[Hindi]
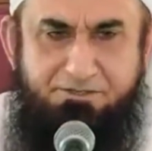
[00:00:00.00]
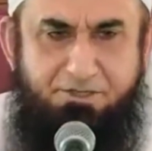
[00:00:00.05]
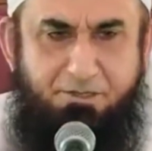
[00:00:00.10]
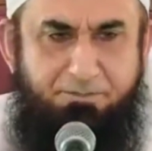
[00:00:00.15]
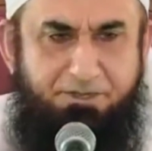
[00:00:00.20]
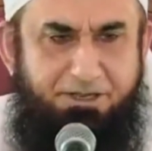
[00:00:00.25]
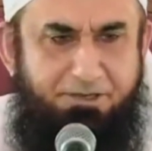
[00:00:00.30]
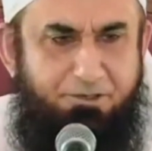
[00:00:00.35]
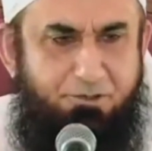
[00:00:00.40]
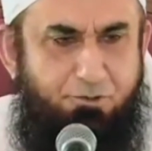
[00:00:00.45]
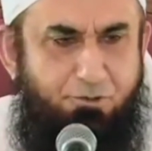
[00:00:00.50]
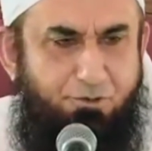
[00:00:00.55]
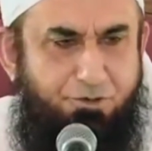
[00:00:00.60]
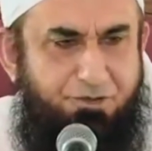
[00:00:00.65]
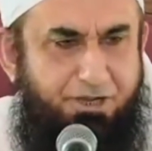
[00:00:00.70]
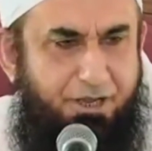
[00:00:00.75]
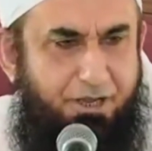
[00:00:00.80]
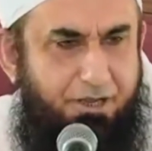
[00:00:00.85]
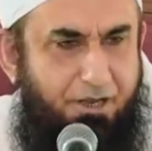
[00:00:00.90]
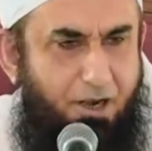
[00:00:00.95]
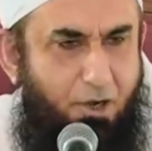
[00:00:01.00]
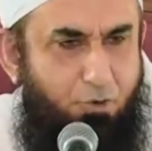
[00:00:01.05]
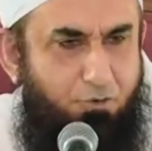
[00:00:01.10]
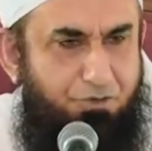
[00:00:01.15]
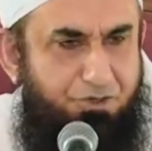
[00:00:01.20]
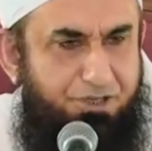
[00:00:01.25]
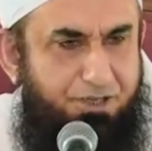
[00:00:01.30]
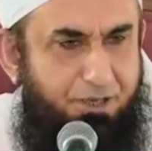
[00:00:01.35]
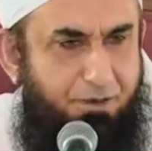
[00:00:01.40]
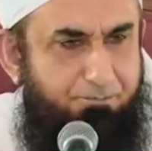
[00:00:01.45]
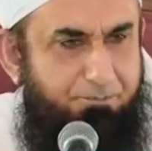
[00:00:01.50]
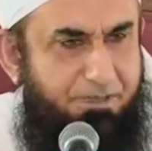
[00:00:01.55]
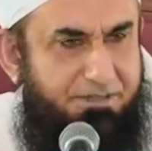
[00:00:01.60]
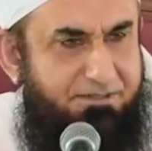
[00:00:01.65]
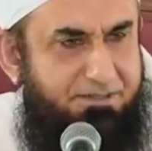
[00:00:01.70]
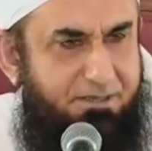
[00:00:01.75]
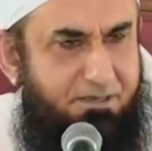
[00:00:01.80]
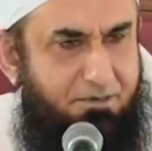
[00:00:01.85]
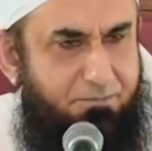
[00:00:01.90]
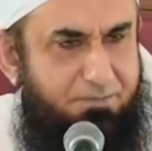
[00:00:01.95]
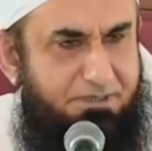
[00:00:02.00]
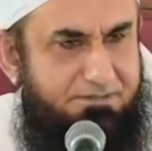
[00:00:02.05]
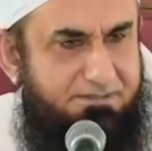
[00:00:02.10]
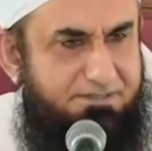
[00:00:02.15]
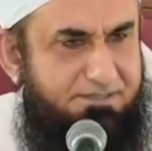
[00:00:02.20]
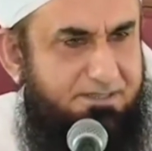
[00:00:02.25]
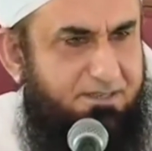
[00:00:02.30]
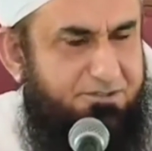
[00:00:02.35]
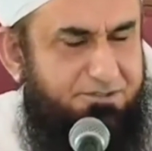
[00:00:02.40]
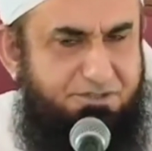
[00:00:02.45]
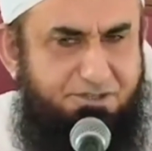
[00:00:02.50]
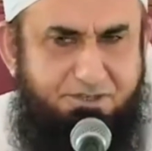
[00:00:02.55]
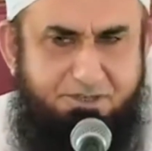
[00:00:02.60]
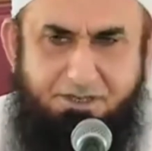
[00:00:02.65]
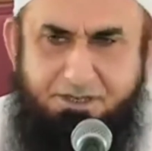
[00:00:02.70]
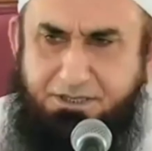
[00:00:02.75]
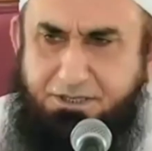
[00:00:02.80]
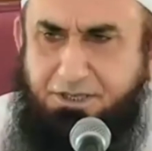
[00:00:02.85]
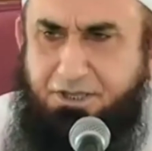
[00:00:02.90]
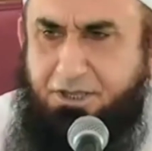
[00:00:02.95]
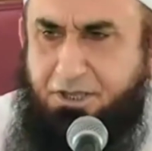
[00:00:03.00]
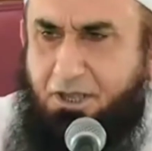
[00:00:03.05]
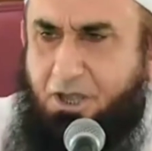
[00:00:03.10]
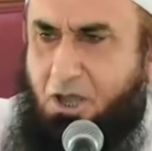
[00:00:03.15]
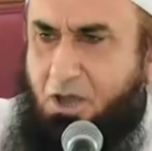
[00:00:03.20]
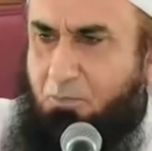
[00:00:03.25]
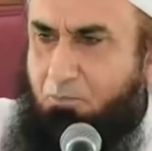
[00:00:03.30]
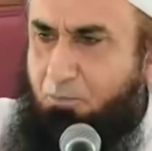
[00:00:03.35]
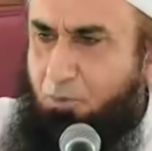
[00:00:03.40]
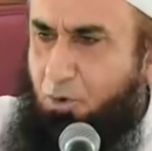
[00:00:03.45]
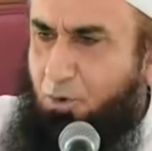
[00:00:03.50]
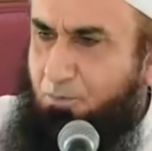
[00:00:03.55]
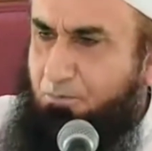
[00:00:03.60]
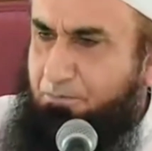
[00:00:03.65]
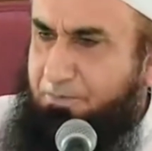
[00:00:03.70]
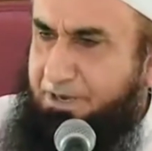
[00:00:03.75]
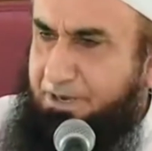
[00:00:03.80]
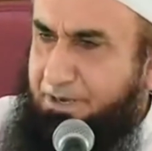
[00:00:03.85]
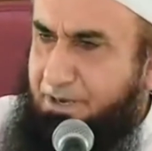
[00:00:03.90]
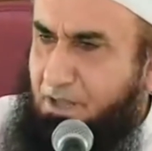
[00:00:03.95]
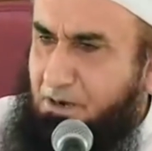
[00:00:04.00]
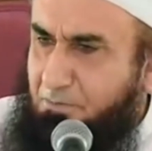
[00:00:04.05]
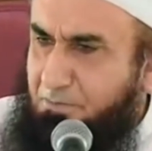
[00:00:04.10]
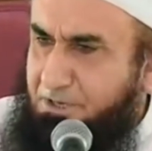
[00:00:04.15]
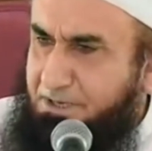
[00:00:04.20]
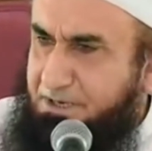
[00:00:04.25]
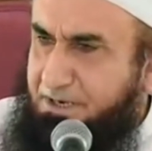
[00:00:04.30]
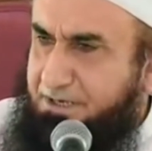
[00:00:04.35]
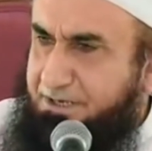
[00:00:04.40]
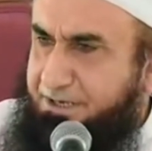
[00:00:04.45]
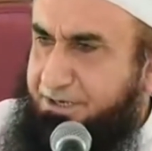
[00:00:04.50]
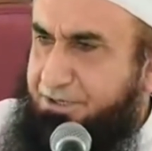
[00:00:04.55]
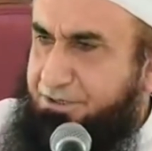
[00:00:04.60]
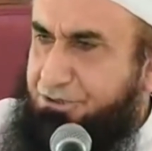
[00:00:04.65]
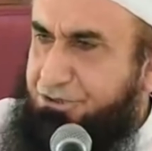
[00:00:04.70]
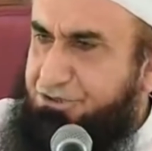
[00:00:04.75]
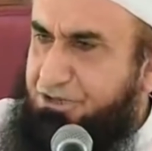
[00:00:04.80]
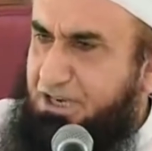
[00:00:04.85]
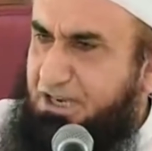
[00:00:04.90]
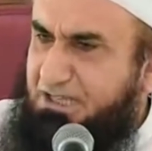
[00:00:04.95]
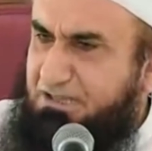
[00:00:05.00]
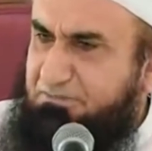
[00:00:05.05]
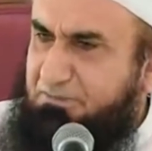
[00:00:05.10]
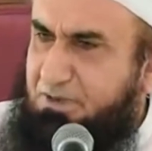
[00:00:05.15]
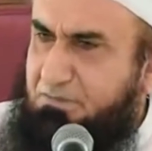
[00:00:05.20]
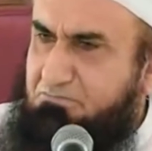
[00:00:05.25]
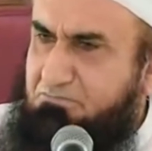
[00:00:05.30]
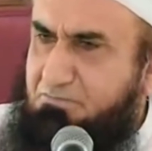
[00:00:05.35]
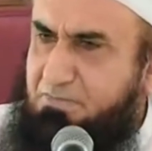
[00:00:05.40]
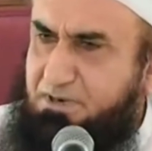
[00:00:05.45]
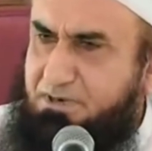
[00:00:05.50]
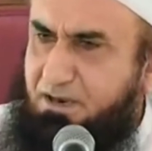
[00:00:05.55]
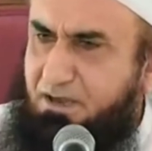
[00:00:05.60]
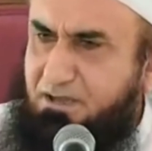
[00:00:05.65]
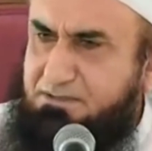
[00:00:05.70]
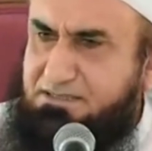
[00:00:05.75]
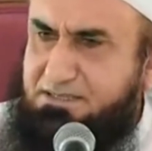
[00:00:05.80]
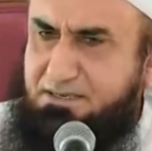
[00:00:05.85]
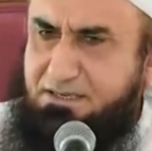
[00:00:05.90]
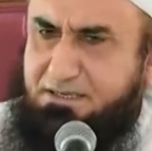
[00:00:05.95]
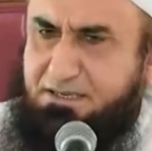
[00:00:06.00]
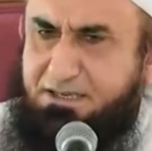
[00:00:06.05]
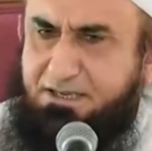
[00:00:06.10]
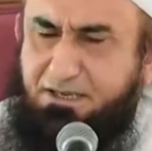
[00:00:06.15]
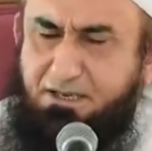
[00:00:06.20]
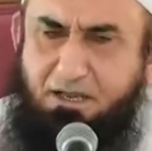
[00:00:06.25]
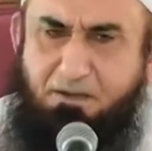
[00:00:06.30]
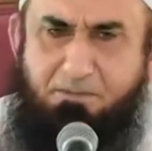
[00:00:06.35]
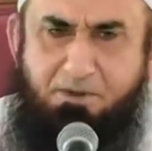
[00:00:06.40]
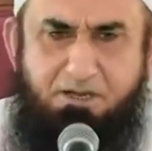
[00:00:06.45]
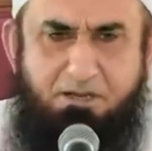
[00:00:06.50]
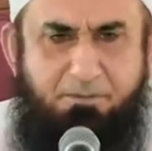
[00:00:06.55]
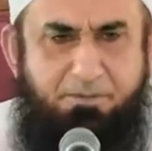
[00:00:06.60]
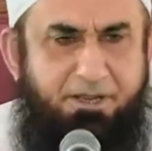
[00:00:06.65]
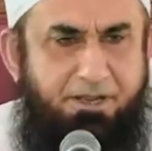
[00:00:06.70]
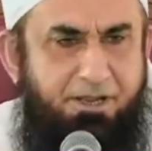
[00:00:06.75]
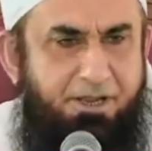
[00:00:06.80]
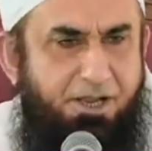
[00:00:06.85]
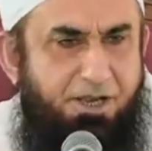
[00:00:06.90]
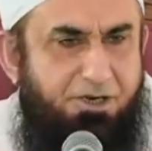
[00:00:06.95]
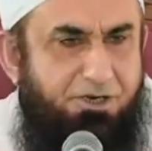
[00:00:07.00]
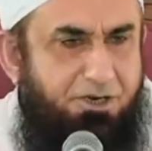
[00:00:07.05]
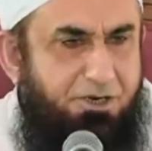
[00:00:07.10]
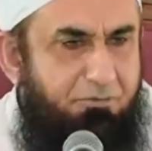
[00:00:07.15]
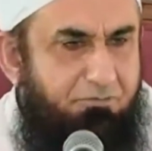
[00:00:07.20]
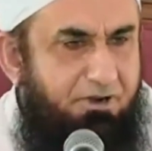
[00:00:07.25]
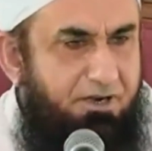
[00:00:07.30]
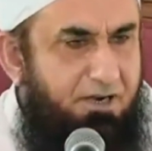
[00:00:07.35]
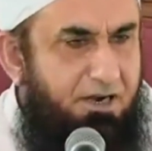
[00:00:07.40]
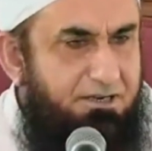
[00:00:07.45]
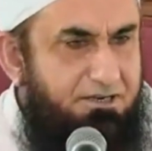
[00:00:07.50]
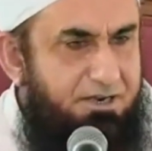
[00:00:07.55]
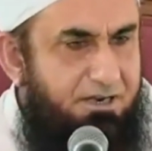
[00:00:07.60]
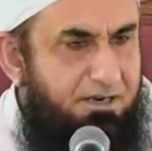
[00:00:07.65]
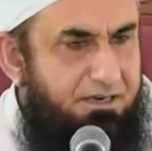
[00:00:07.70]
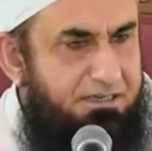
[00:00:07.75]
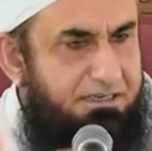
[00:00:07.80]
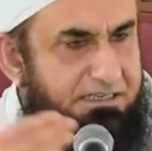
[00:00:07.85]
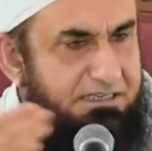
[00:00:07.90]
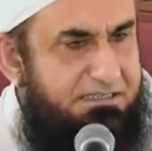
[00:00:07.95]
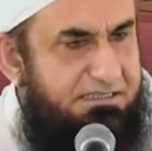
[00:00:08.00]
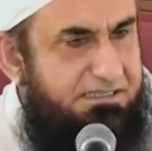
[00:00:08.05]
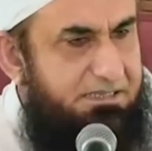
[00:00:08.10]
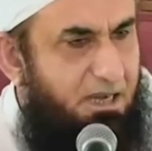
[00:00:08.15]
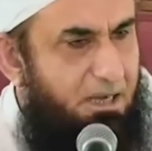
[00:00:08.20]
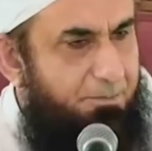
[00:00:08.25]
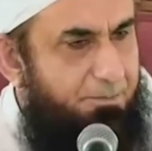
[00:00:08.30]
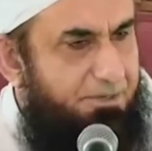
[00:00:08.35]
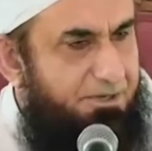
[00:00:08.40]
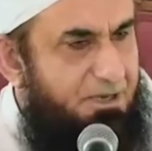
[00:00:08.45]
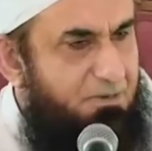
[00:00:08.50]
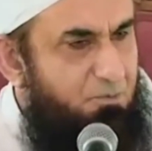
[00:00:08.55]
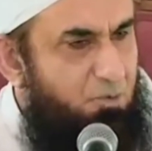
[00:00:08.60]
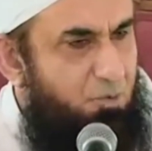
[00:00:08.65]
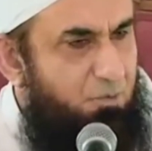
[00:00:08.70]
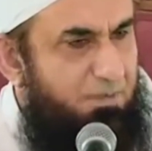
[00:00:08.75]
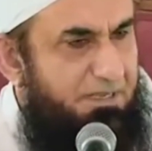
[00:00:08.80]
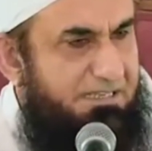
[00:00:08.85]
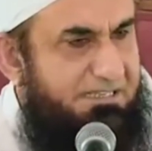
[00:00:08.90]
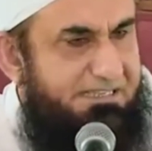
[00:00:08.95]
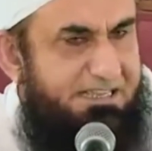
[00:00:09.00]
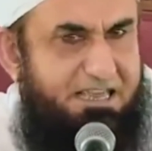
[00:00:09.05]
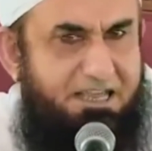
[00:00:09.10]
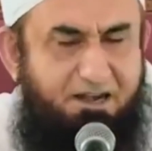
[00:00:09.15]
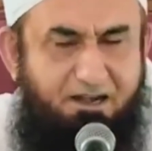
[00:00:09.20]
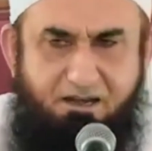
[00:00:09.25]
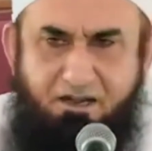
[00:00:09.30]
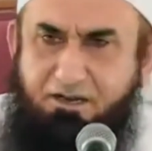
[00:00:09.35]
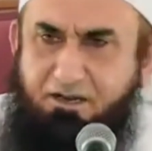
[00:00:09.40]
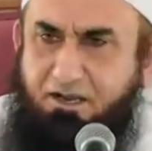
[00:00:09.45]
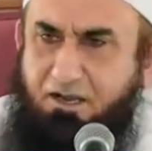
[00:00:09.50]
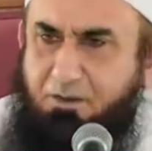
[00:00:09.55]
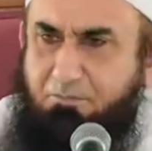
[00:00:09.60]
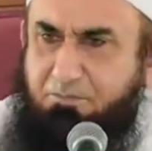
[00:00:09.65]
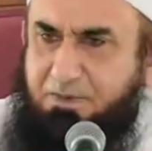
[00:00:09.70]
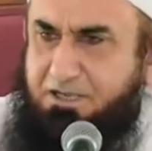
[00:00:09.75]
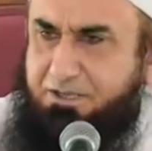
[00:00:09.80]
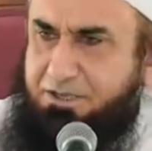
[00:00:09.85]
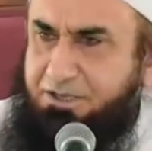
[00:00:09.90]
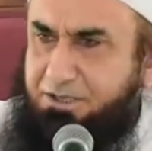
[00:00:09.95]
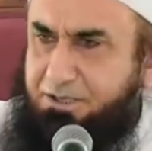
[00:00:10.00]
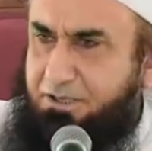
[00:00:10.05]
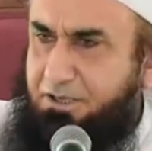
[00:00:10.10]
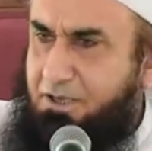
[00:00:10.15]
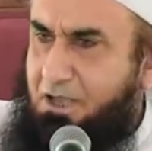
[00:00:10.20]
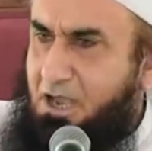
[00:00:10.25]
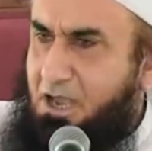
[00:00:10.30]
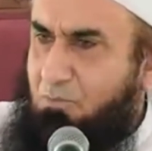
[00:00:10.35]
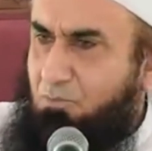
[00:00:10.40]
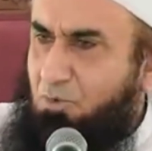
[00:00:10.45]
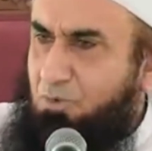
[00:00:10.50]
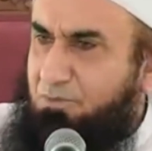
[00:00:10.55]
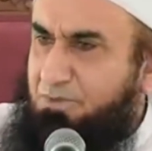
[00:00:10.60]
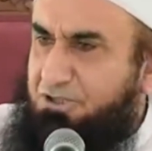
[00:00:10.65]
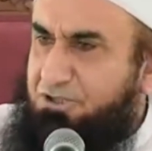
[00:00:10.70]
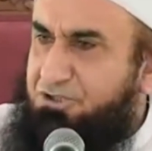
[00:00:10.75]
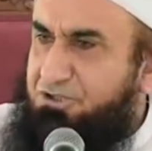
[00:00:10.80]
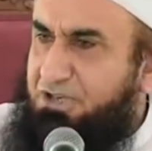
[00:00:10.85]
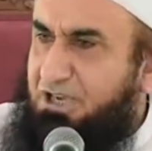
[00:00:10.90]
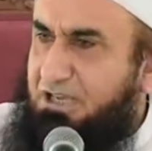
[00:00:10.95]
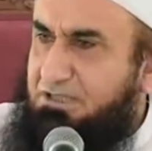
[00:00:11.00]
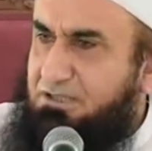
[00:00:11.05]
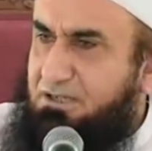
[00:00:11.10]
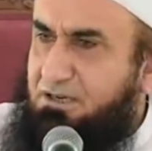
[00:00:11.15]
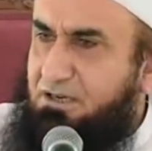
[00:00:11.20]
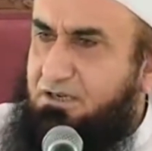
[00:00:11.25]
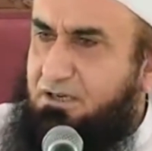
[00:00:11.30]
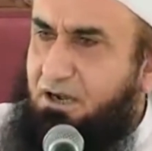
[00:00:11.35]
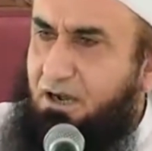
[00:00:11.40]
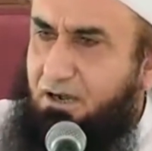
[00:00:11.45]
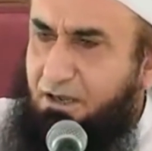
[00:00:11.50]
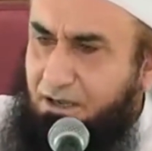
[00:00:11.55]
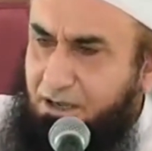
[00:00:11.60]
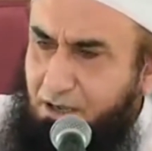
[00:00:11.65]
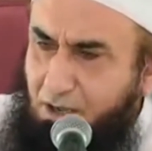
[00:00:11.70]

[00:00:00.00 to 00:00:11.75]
ज़मीन को ठहराव दिया पत्थर में सख्ती रखी मोम में नरमी रखी शहद में मिठास रखी नमक में कड़वाहट रखी सांप के मुंह में जहर रखा मक्खी के मुंह में शहद रखा